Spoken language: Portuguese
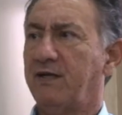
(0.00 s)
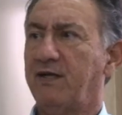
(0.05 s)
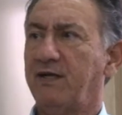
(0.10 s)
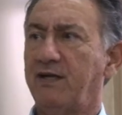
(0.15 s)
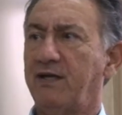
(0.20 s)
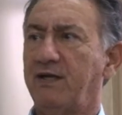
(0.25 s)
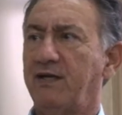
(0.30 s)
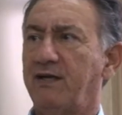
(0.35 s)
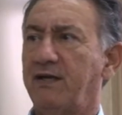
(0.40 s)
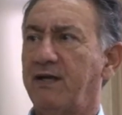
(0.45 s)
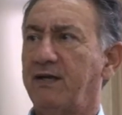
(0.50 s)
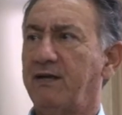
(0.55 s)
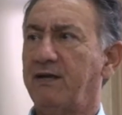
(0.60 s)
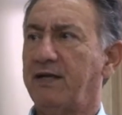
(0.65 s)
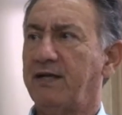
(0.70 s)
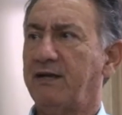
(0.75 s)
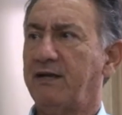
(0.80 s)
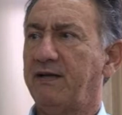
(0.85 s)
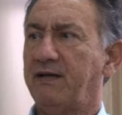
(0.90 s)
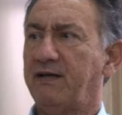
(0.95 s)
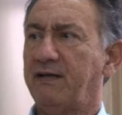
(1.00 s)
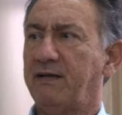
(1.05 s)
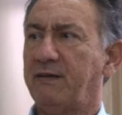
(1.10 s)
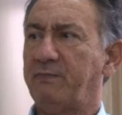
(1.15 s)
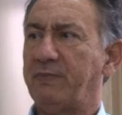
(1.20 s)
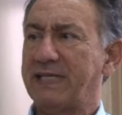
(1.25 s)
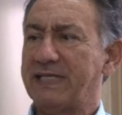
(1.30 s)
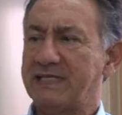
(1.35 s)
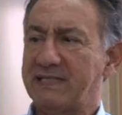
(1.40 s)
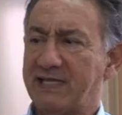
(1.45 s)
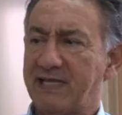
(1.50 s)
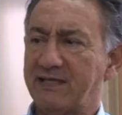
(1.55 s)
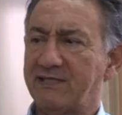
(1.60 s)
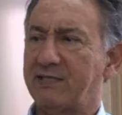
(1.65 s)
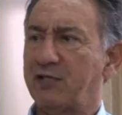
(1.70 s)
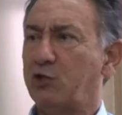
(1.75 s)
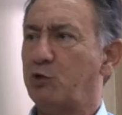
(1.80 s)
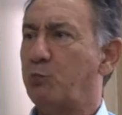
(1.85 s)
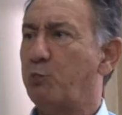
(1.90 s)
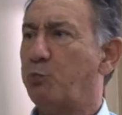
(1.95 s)
eh, a
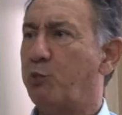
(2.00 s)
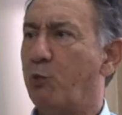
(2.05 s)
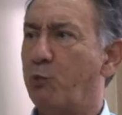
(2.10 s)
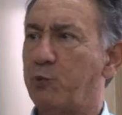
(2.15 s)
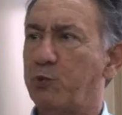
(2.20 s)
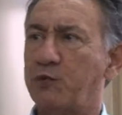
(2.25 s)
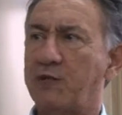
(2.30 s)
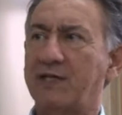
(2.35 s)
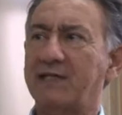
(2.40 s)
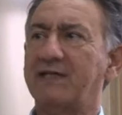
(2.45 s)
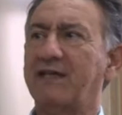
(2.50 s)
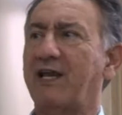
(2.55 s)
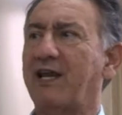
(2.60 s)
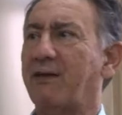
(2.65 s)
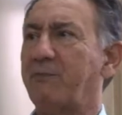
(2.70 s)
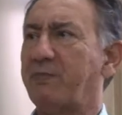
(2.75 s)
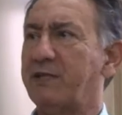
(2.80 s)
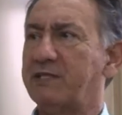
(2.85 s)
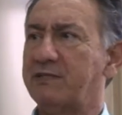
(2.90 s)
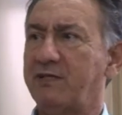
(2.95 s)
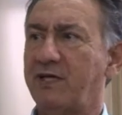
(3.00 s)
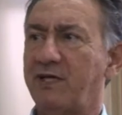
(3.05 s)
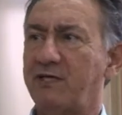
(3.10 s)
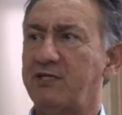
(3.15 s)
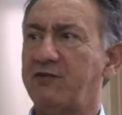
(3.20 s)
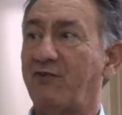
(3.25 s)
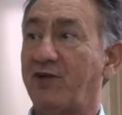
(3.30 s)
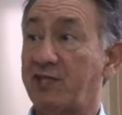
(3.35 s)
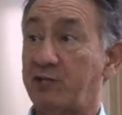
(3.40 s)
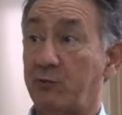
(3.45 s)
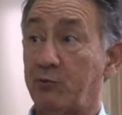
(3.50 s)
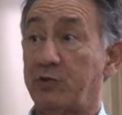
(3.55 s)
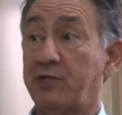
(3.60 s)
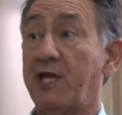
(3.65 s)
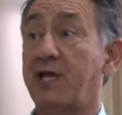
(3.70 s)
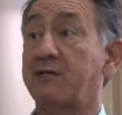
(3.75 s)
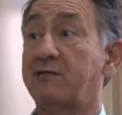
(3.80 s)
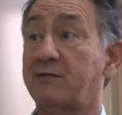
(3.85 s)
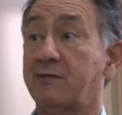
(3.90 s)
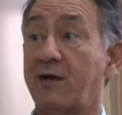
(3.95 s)
presença do público que está lá presente, vai ter um
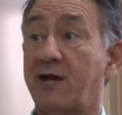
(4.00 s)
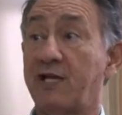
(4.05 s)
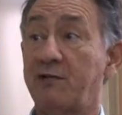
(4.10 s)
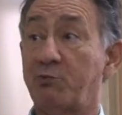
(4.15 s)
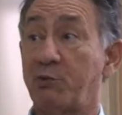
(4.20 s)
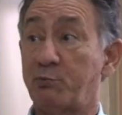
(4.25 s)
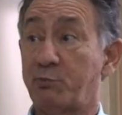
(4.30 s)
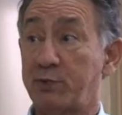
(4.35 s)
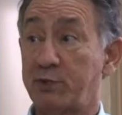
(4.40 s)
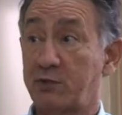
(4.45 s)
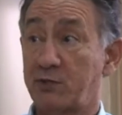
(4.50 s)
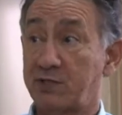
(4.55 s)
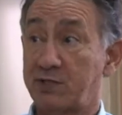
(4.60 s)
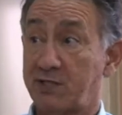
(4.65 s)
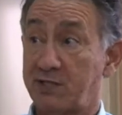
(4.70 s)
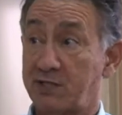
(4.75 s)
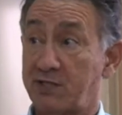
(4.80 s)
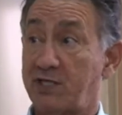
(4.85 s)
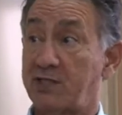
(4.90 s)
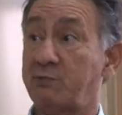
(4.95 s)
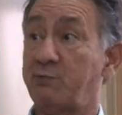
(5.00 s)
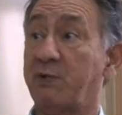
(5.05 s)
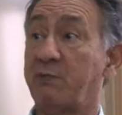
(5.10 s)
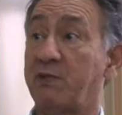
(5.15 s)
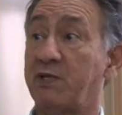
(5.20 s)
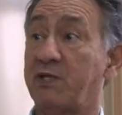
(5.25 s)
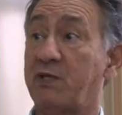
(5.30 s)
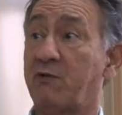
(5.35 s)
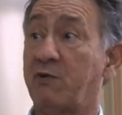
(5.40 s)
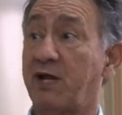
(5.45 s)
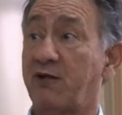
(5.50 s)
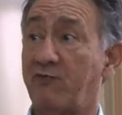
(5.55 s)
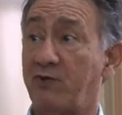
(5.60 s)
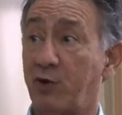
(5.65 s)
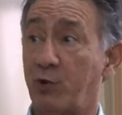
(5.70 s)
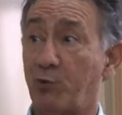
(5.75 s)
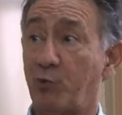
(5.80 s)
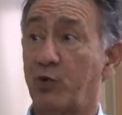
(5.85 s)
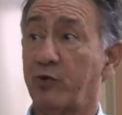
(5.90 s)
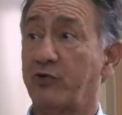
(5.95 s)
test ride para pessoas que quiserem experimentar o
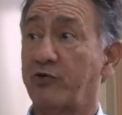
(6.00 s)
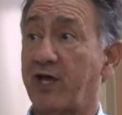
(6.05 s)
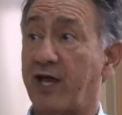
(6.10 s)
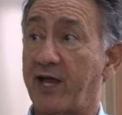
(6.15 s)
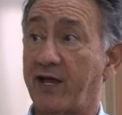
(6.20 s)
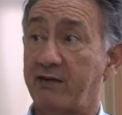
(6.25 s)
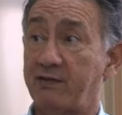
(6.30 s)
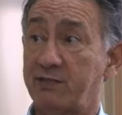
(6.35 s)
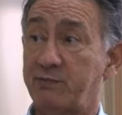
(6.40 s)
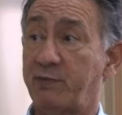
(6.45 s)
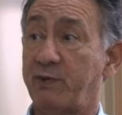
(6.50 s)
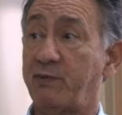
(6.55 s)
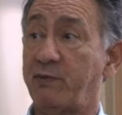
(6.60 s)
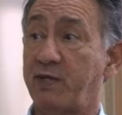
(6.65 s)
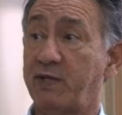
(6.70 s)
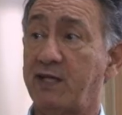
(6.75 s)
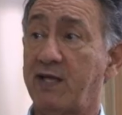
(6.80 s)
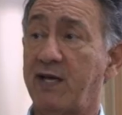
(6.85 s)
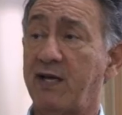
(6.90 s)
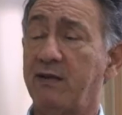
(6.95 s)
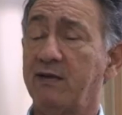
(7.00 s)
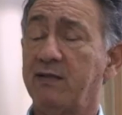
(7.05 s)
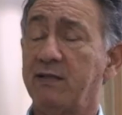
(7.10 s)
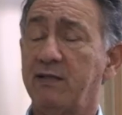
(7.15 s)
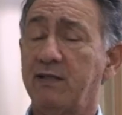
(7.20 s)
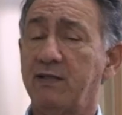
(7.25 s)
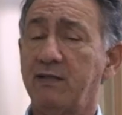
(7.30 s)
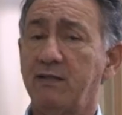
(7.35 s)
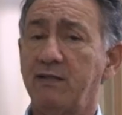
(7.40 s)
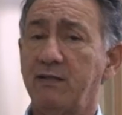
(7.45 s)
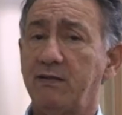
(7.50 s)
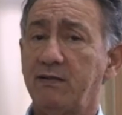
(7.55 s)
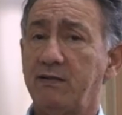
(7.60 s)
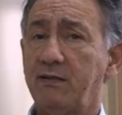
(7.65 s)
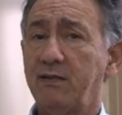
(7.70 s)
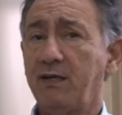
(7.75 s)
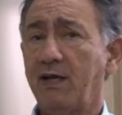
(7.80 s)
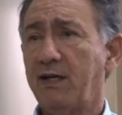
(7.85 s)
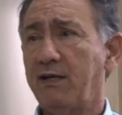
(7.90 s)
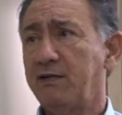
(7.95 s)
cavalo montar e experimentar.
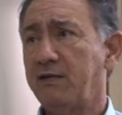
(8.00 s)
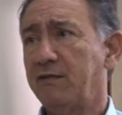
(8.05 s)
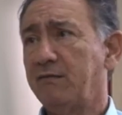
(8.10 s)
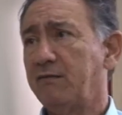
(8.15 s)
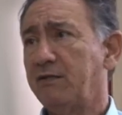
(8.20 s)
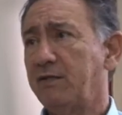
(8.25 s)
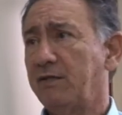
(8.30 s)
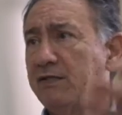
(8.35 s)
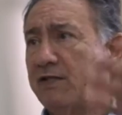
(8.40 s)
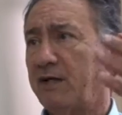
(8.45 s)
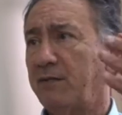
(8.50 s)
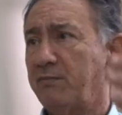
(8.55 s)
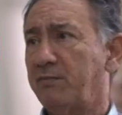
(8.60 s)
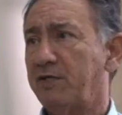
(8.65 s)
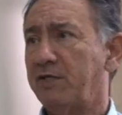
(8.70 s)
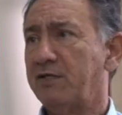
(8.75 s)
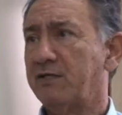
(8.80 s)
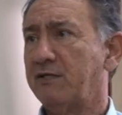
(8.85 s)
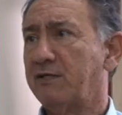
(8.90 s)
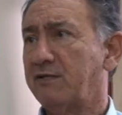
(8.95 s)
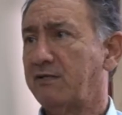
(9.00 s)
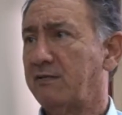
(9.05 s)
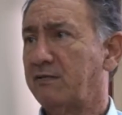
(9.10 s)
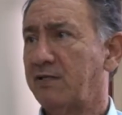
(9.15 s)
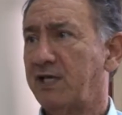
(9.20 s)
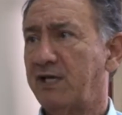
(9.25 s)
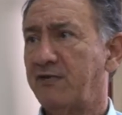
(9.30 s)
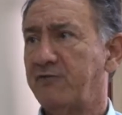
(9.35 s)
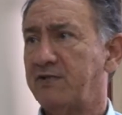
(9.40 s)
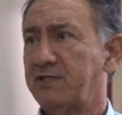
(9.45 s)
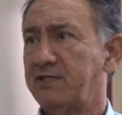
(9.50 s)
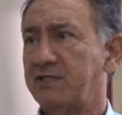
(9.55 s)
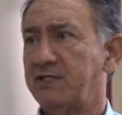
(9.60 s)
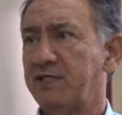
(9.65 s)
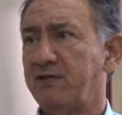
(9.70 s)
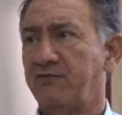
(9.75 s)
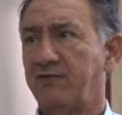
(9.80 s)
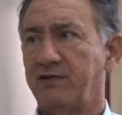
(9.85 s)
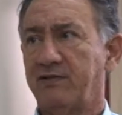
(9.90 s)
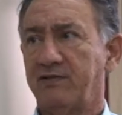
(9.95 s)
E além da mídia da
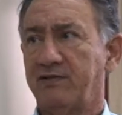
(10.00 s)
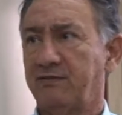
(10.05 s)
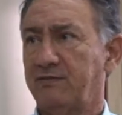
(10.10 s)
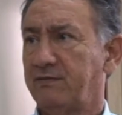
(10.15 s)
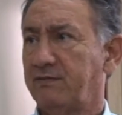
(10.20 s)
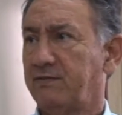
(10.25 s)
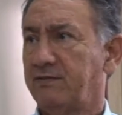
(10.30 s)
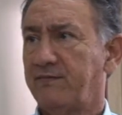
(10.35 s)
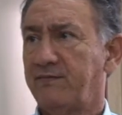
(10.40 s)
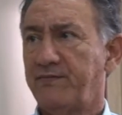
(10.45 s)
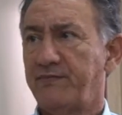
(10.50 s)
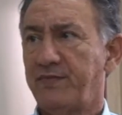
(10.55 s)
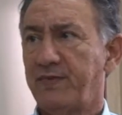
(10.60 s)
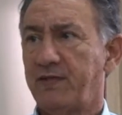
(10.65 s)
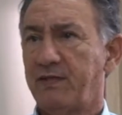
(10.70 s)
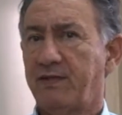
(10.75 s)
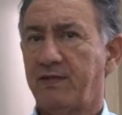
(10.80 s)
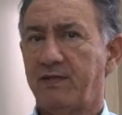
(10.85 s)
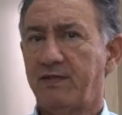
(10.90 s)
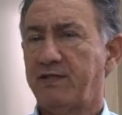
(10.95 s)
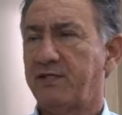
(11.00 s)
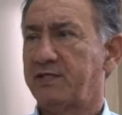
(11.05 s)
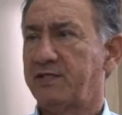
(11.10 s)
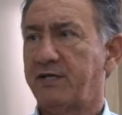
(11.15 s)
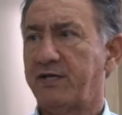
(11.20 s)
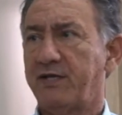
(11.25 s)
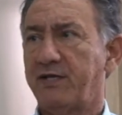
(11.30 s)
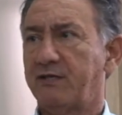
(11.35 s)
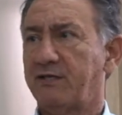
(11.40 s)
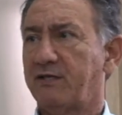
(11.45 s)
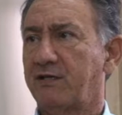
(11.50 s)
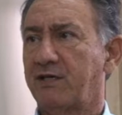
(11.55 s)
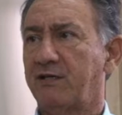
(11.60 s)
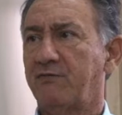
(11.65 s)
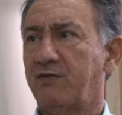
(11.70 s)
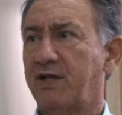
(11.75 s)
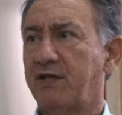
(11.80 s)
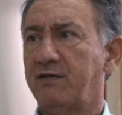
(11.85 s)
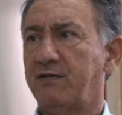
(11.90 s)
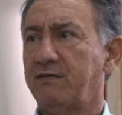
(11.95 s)
televisiva e, e escrita que
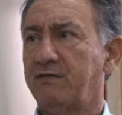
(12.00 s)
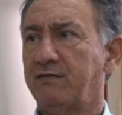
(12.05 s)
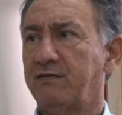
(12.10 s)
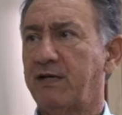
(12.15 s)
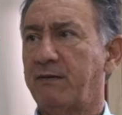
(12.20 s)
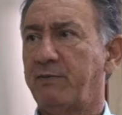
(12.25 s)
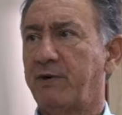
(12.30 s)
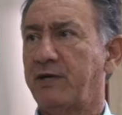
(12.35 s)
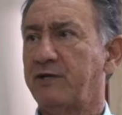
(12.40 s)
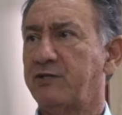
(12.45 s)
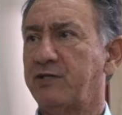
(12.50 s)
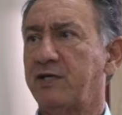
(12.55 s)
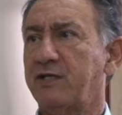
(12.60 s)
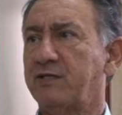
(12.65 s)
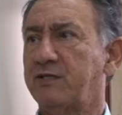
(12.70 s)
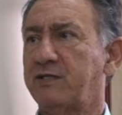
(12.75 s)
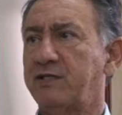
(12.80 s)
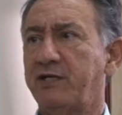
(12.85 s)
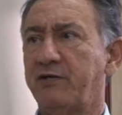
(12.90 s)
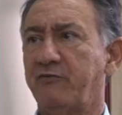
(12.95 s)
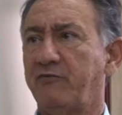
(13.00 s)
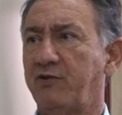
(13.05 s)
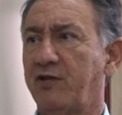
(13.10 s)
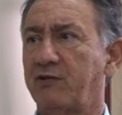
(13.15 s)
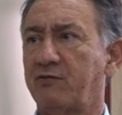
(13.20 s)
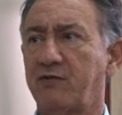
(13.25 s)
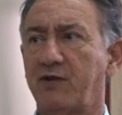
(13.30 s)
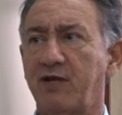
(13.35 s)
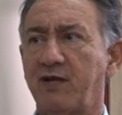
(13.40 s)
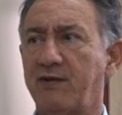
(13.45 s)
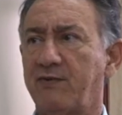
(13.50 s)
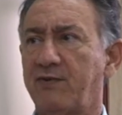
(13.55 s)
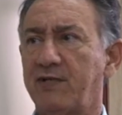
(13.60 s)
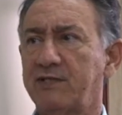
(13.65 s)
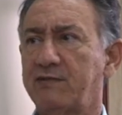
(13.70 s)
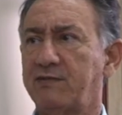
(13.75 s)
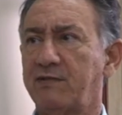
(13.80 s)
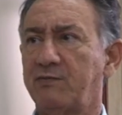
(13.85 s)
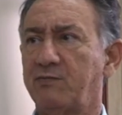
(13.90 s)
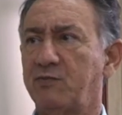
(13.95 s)
vai abranger esse evento lá, vai
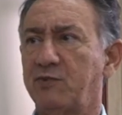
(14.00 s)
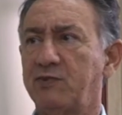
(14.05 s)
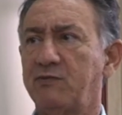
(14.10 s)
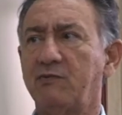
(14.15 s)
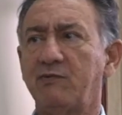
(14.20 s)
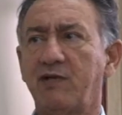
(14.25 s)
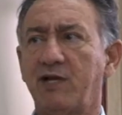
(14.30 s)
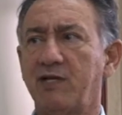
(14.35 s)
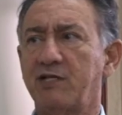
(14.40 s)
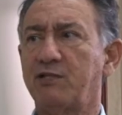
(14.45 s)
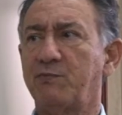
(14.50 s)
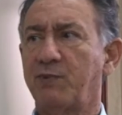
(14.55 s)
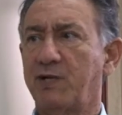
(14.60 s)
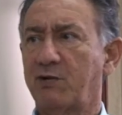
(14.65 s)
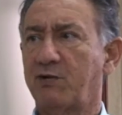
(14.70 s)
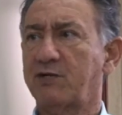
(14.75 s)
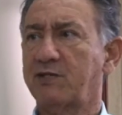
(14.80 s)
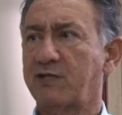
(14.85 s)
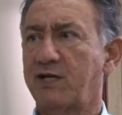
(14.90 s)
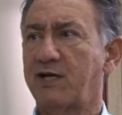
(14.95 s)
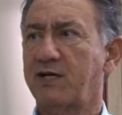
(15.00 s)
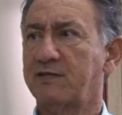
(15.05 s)
ser muito grande para a nossa